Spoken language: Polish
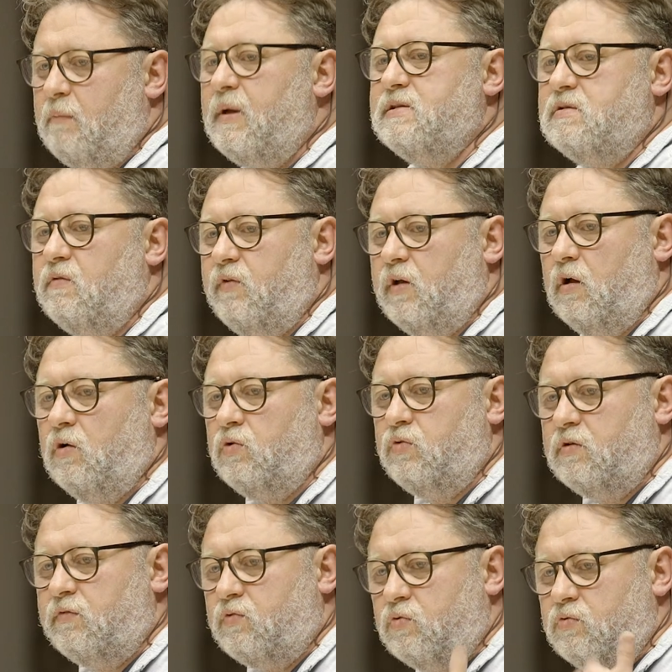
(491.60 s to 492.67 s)
masowego,
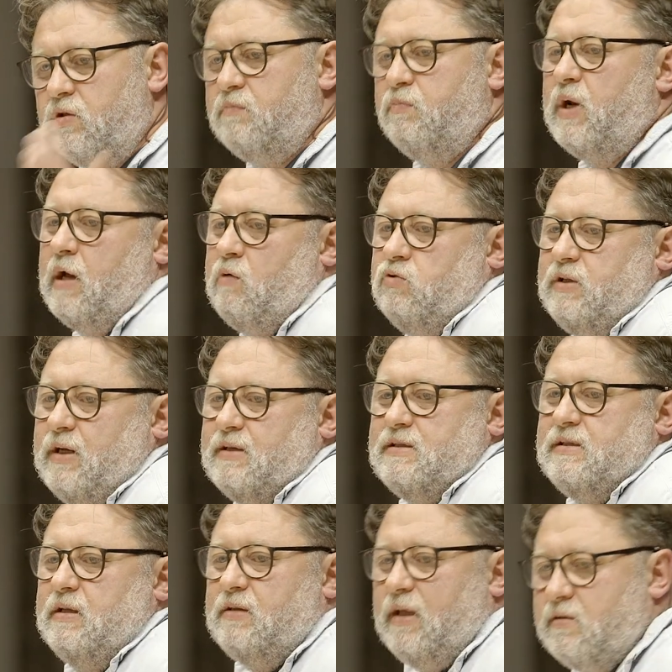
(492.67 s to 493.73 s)
który w gruncie i braku
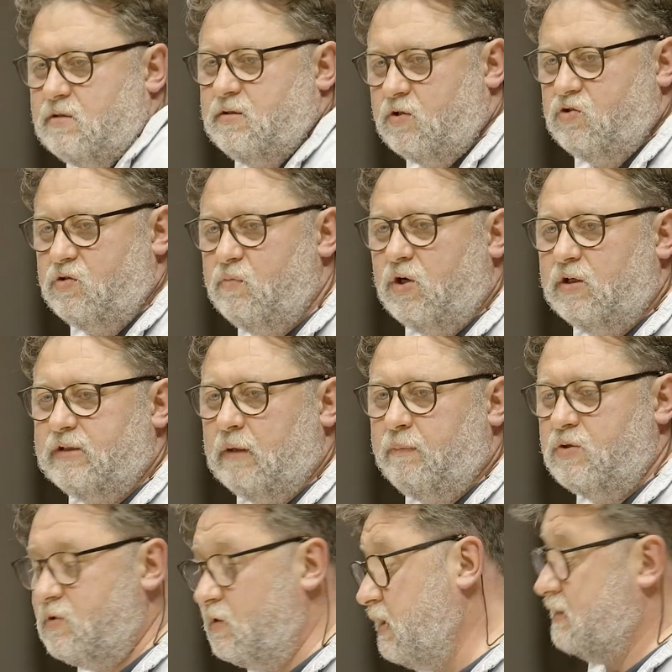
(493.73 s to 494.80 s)
transcendencji, jeśli mogę tak
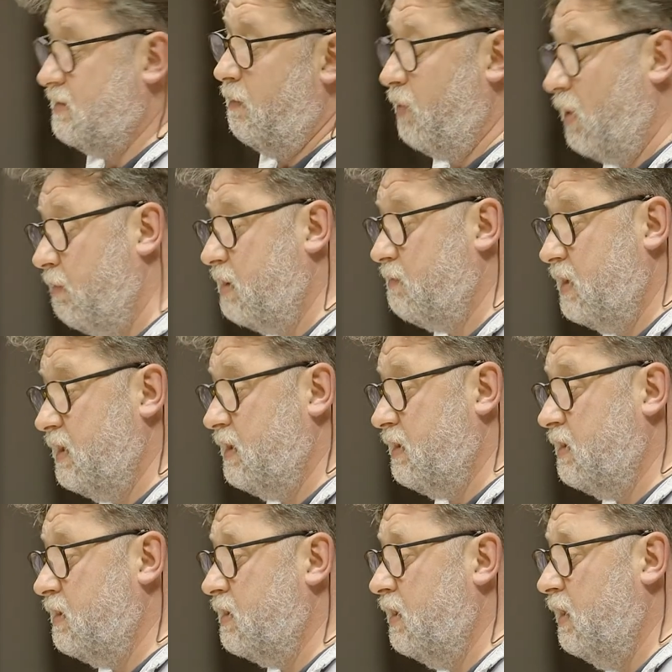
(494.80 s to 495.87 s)
powiedzieć, to nie jest tylko problem
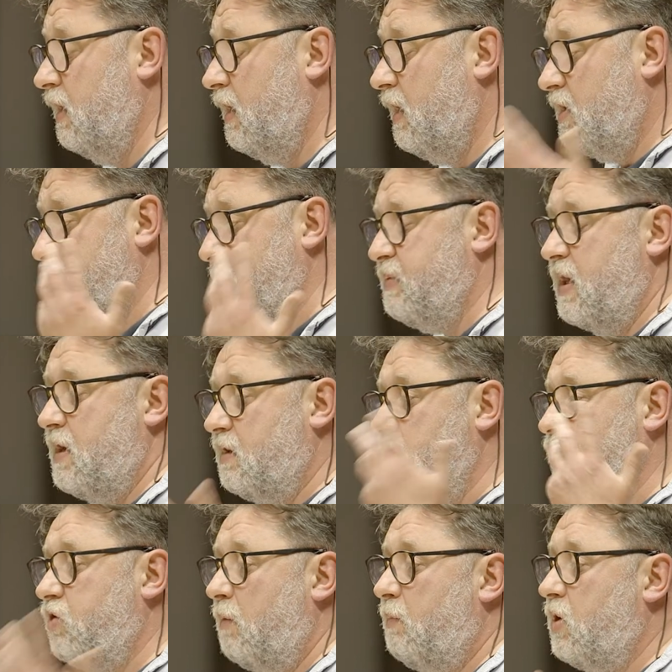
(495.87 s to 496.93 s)
religijny, że piękno,
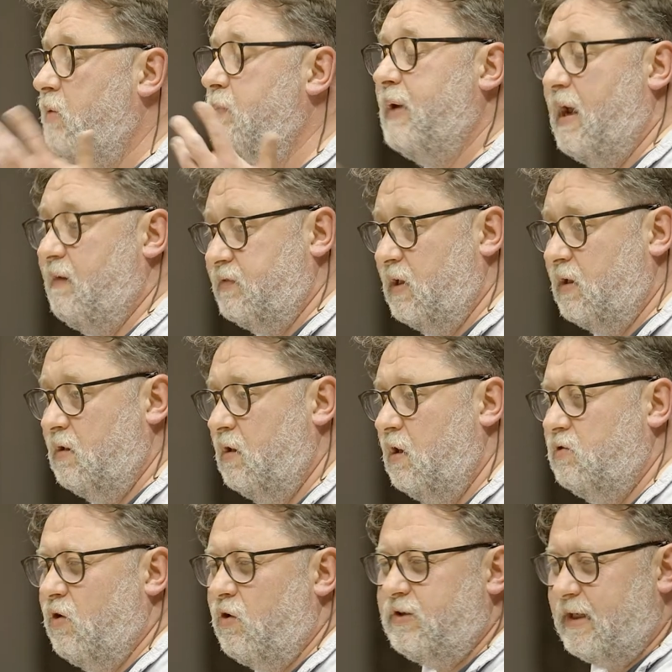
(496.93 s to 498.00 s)
dobro i prawda,
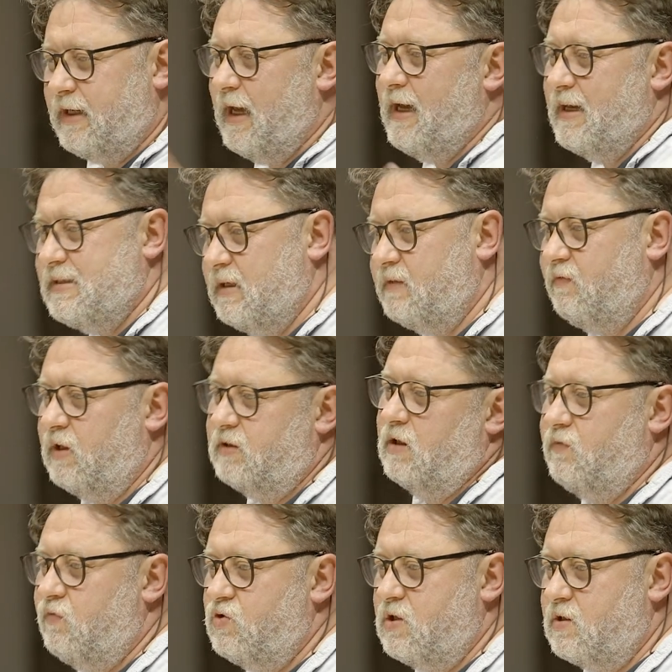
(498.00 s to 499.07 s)
to Ortega Gasset w latach
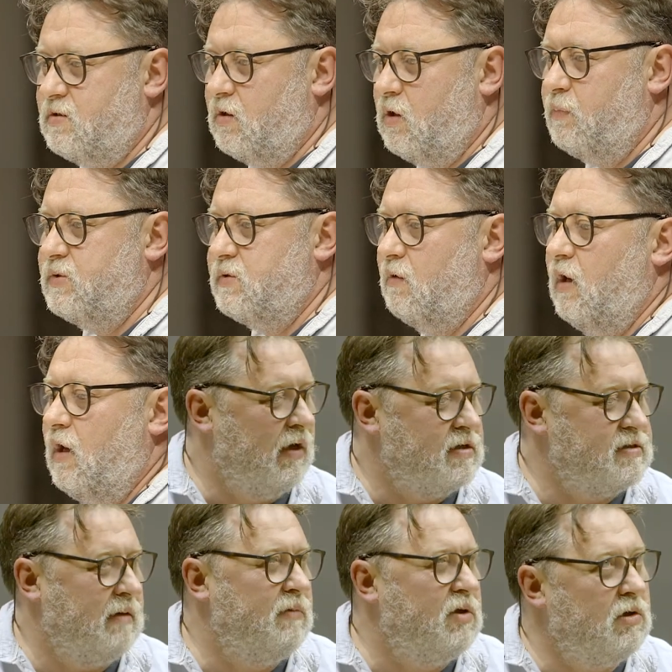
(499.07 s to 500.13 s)
dwudziestych opisał,
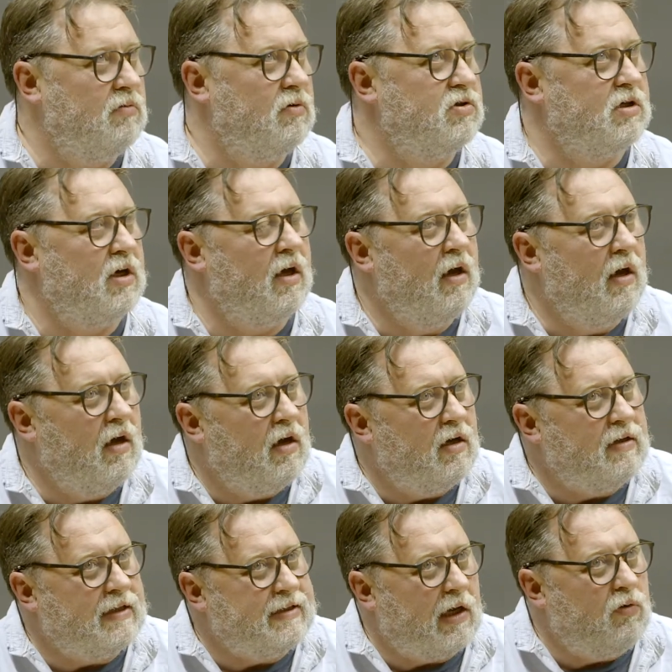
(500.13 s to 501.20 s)
zamieniło się
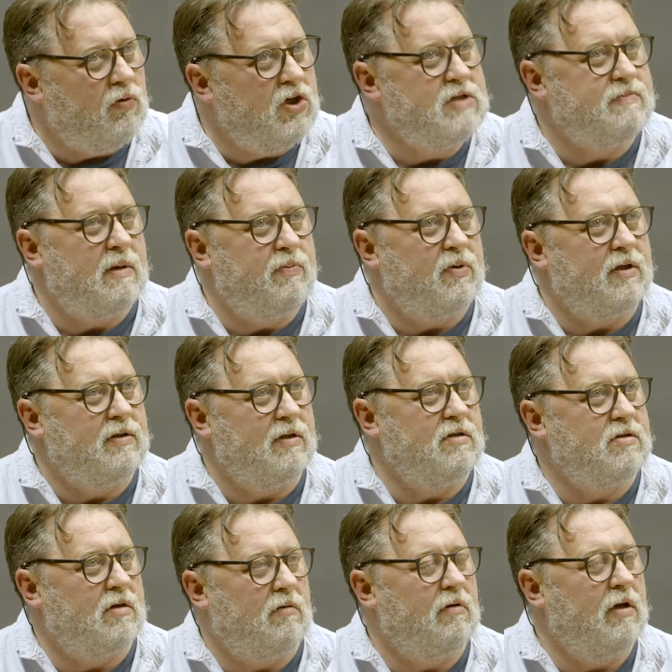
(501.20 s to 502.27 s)
na taką liczbę
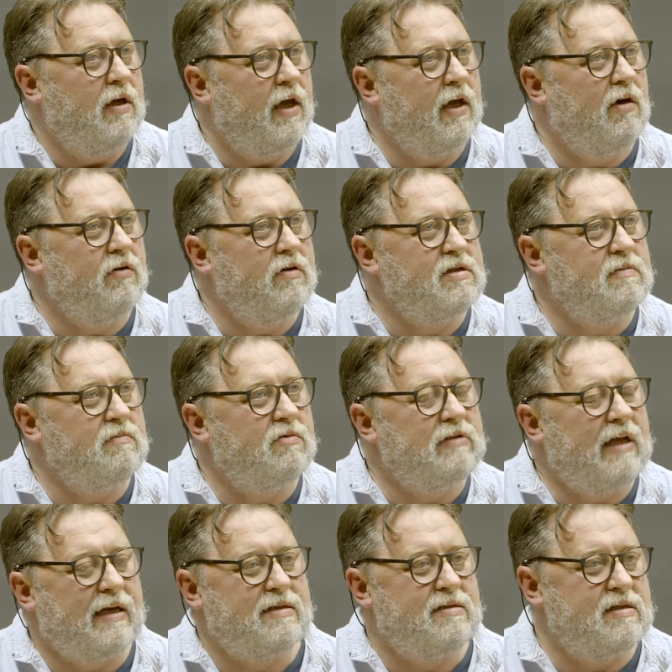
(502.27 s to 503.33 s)
pojedynczą egoizmu,
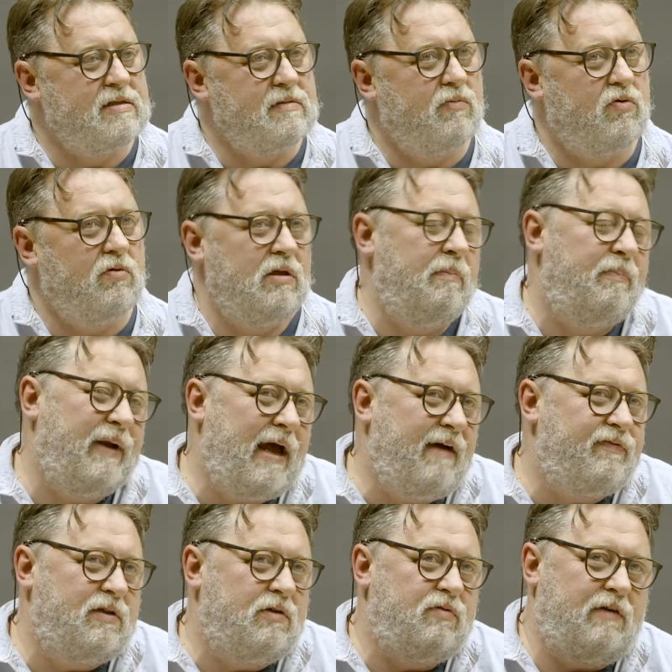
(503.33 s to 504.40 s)
narcyzmu i
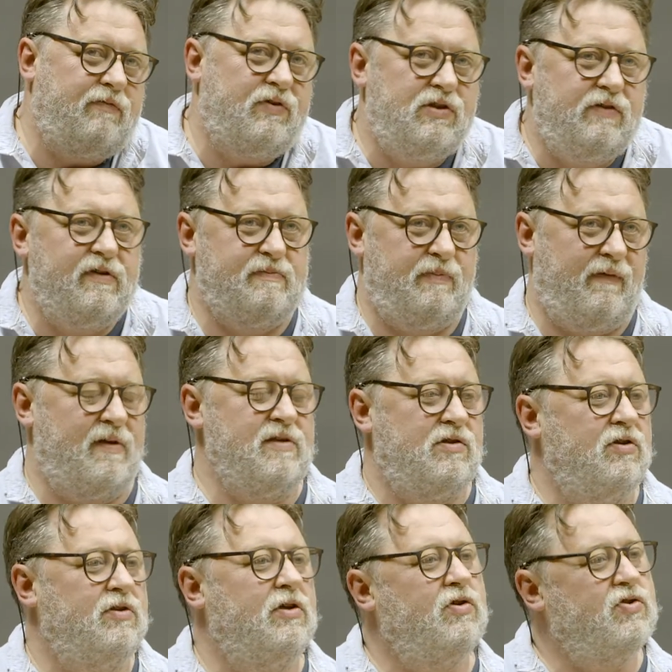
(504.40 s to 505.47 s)
prawdy, która właściwie sprowadza się
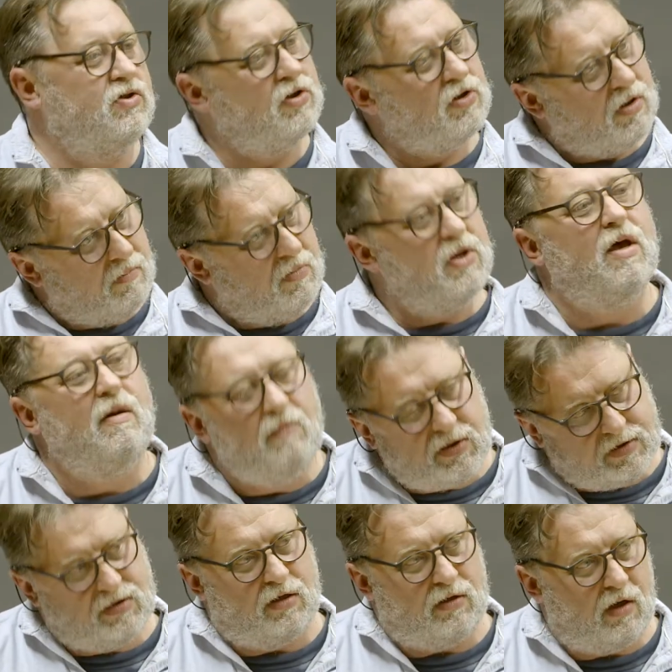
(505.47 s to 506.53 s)
do tego, że tylko moje
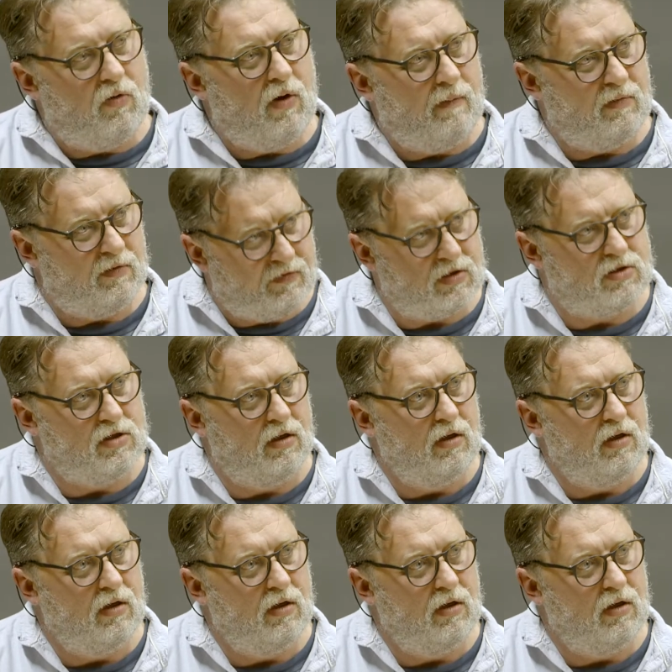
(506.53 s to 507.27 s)
emocje nie kłamią, wiecie.